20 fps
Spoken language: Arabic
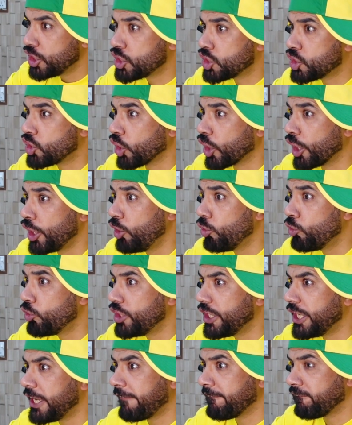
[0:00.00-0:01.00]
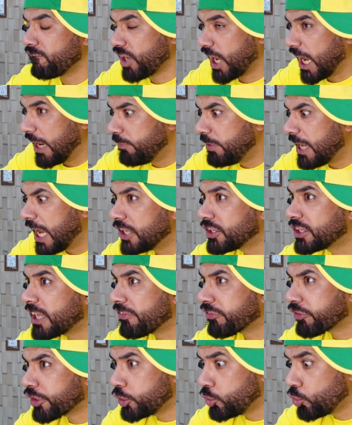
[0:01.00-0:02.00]
استغلوني قبل ان
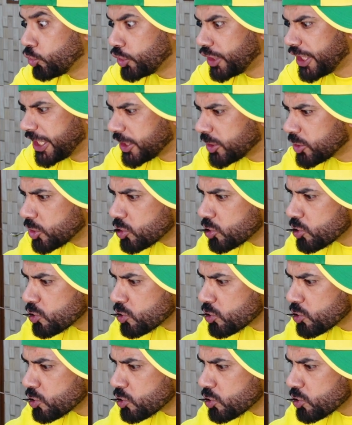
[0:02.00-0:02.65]
تفقدوني